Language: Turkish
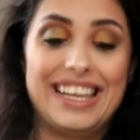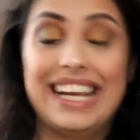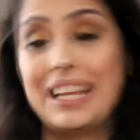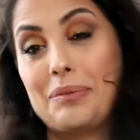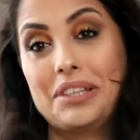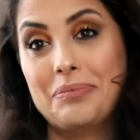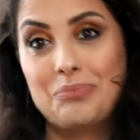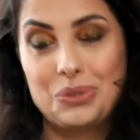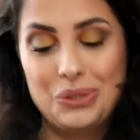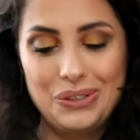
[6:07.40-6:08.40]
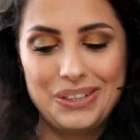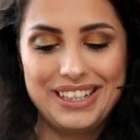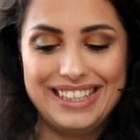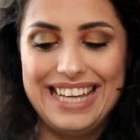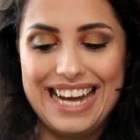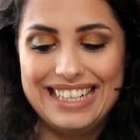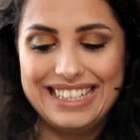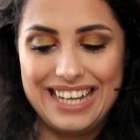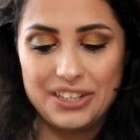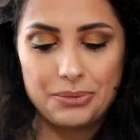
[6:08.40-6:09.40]
Dayanamadım bunu.
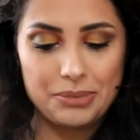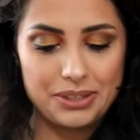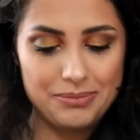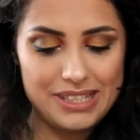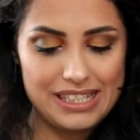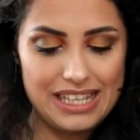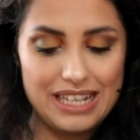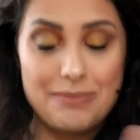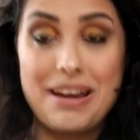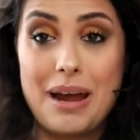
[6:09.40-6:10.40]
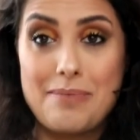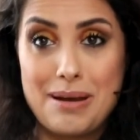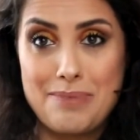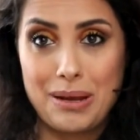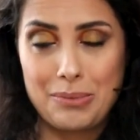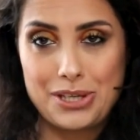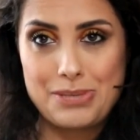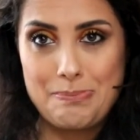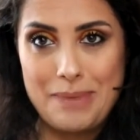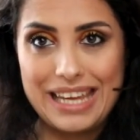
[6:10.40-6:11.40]
Diğerlerini açmadım. Sizlerle beraber bakmak
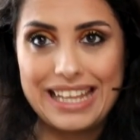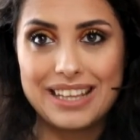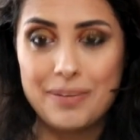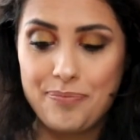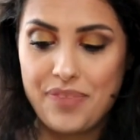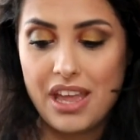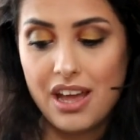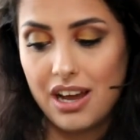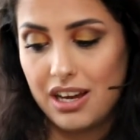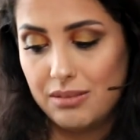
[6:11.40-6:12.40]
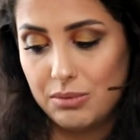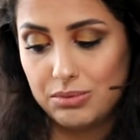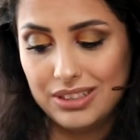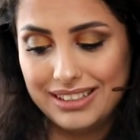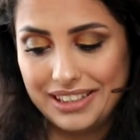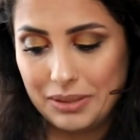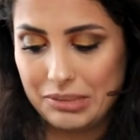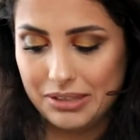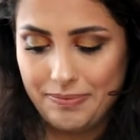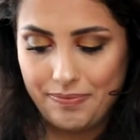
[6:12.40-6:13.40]
için bekledim. Ama buna
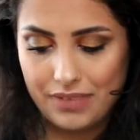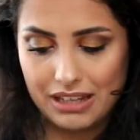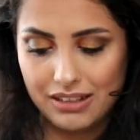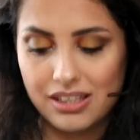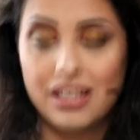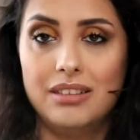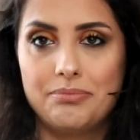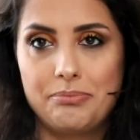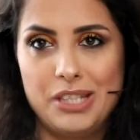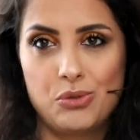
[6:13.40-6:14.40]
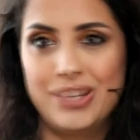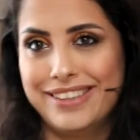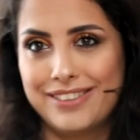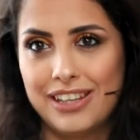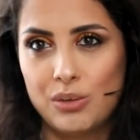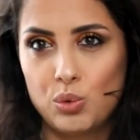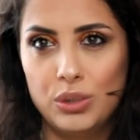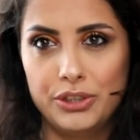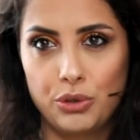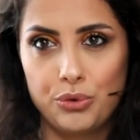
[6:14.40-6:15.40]
dayanamadım. Hatta bir süredir de
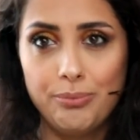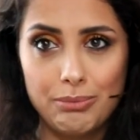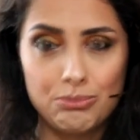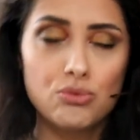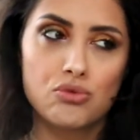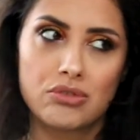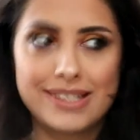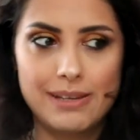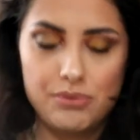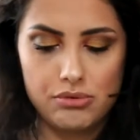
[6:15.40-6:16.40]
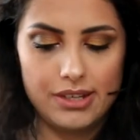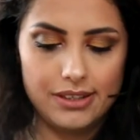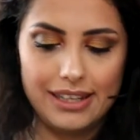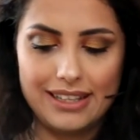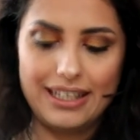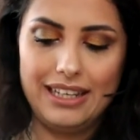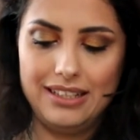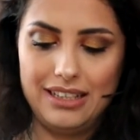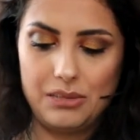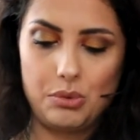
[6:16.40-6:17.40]
kullanıyorum. Ama çok kısa bir süredir
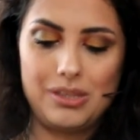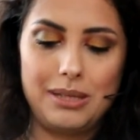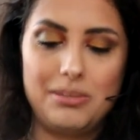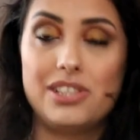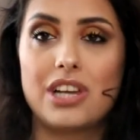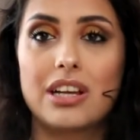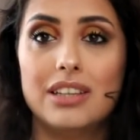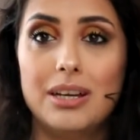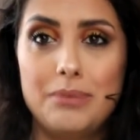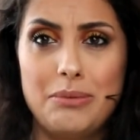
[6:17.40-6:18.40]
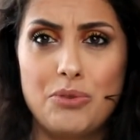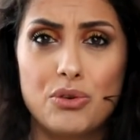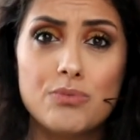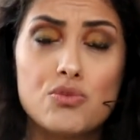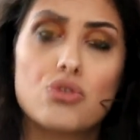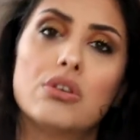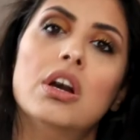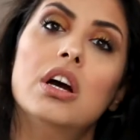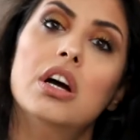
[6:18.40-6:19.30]
etkilerinden söz edebilecek kadar bilmiyorum. Çünkü